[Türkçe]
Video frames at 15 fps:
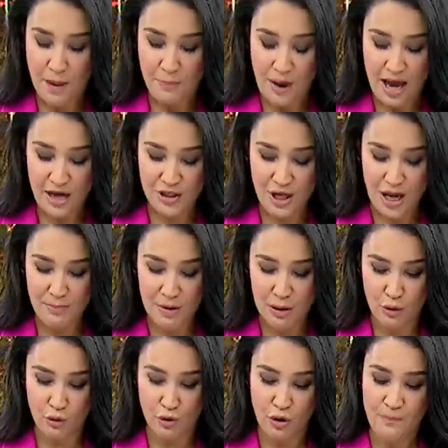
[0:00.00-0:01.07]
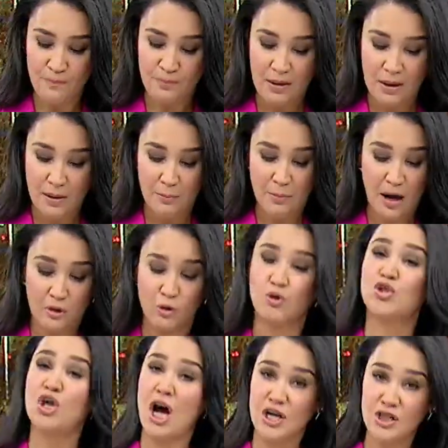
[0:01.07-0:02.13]
Perşembe günü pardon
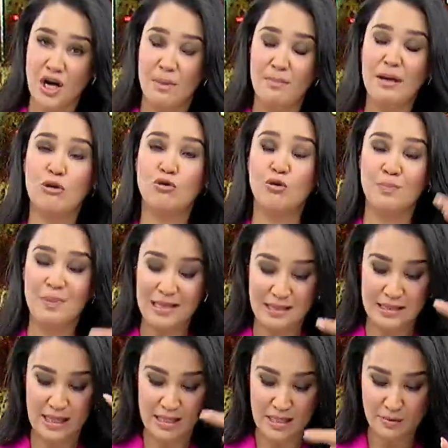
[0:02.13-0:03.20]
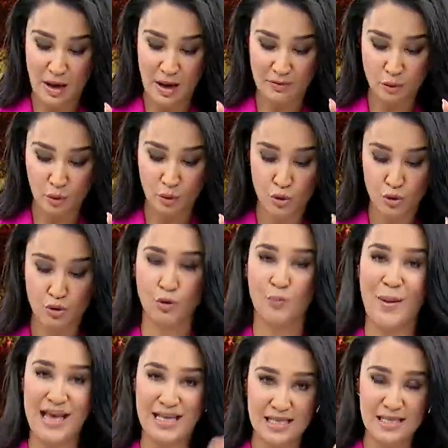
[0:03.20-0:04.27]
çarşamba günü 1 lira 26 kuruşluk
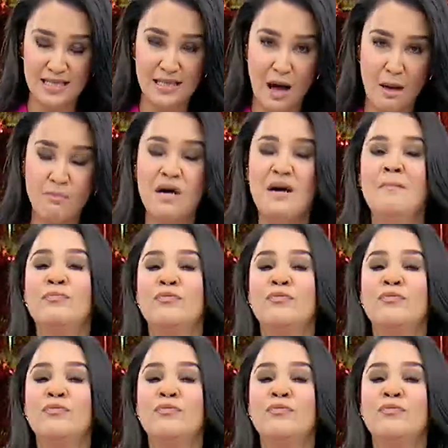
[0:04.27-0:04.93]
benzin zammı